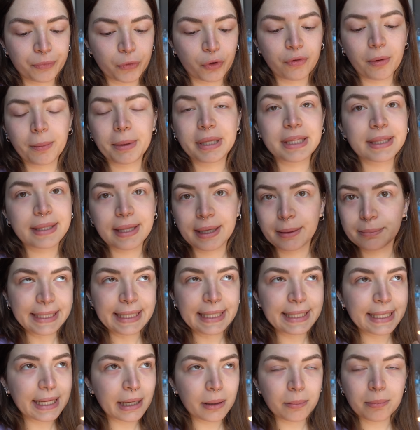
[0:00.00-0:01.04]
ovviamente
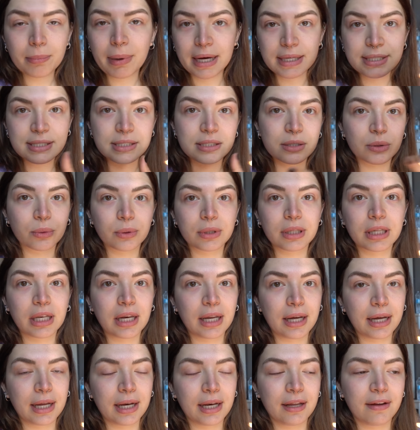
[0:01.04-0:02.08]
il Green Pass, quindi
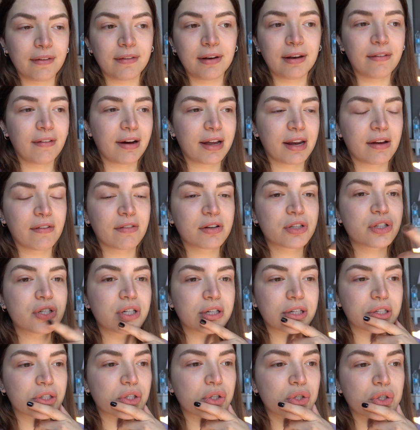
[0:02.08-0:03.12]
le, le, le varie
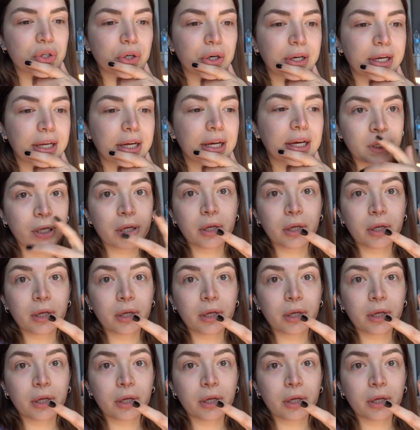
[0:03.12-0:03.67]
vaccinazioni.